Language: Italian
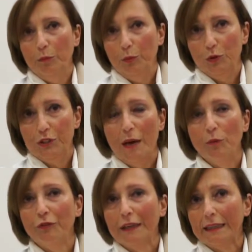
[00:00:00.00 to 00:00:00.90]

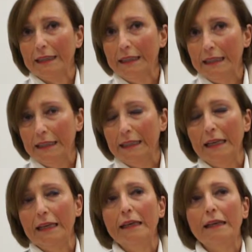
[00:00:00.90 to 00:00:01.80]
Possiamo far
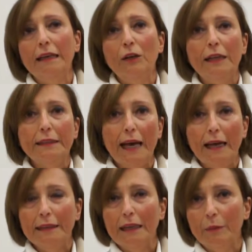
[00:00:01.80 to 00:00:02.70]
cadere
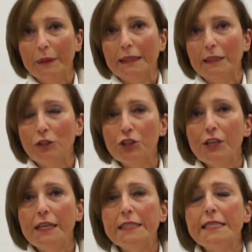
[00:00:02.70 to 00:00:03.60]
l'età della
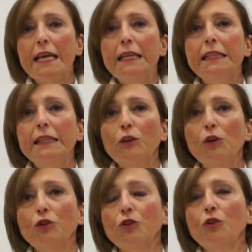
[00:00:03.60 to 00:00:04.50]
preadolescenza
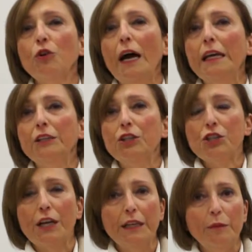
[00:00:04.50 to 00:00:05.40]
intorno ai
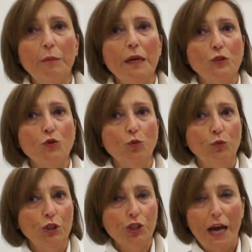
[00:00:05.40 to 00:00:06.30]
10 anni e mezzo,
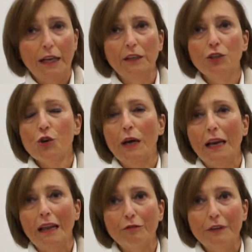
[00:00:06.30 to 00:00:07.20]
11 anni, cioè
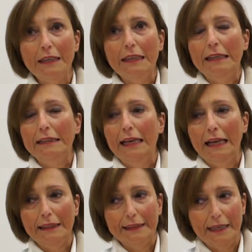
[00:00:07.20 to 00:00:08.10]
alla fine
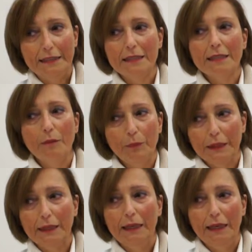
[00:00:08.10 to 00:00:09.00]
della latenza,
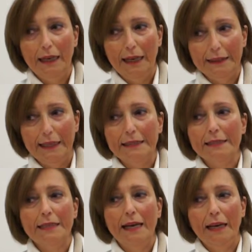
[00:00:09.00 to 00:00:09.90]
perché la
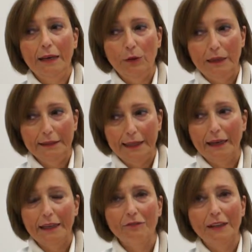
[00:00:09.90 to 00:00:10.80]
latenza è
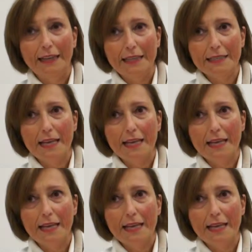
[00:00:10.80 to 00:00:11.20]
l'età che va dai